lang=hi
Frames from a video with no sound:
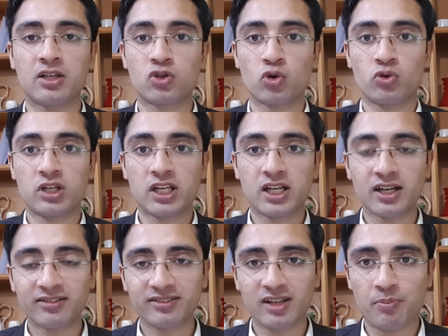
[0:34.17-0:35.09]
जो
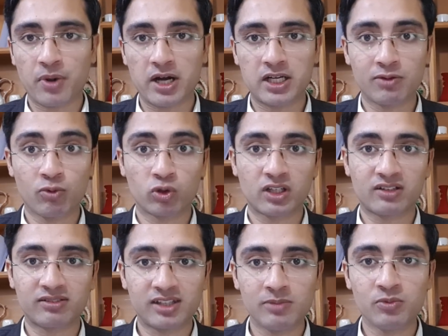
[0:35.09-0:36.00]
टिकट्स थे पार्टी वो
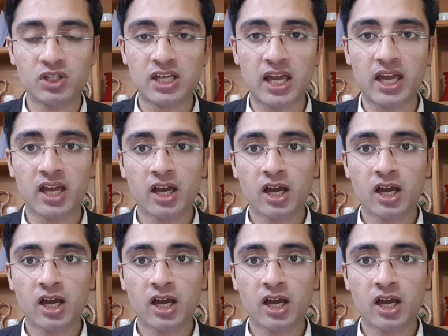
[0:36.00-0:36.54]
तकसीम किए